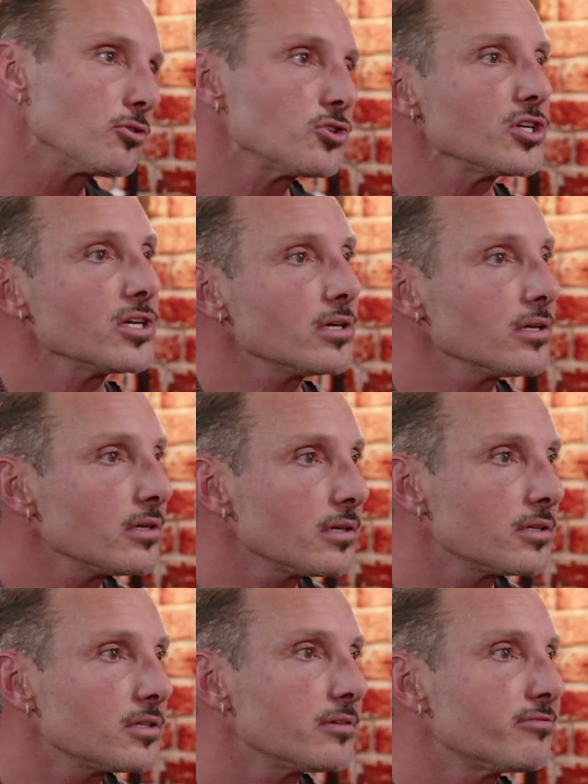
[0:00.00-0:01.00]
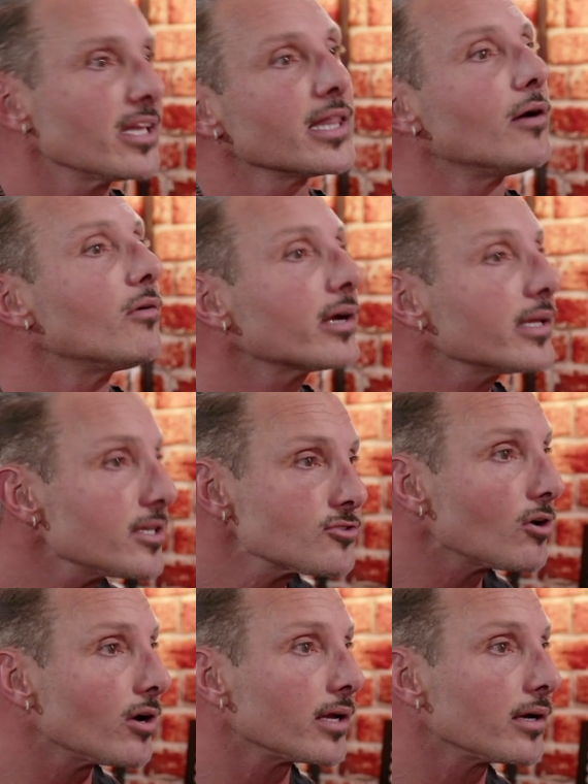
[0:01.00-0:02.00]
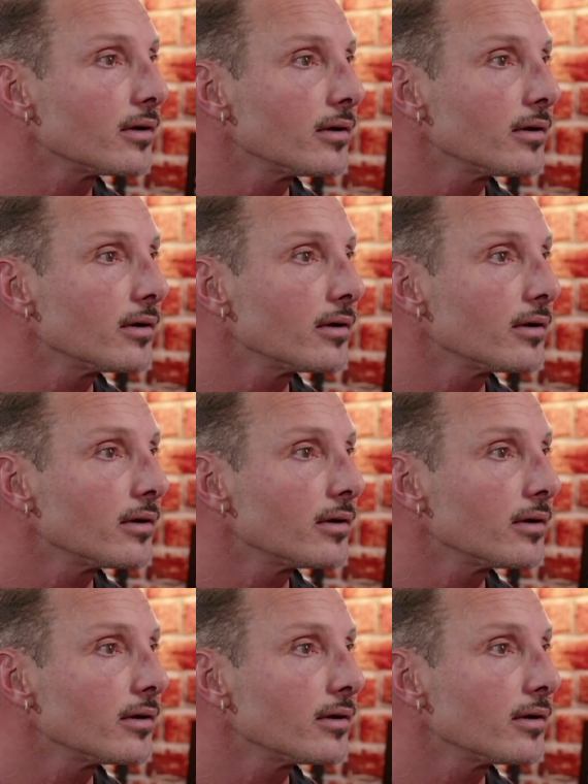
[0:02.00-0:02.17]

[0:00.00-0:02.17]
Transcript: de, de vilão aqui da história.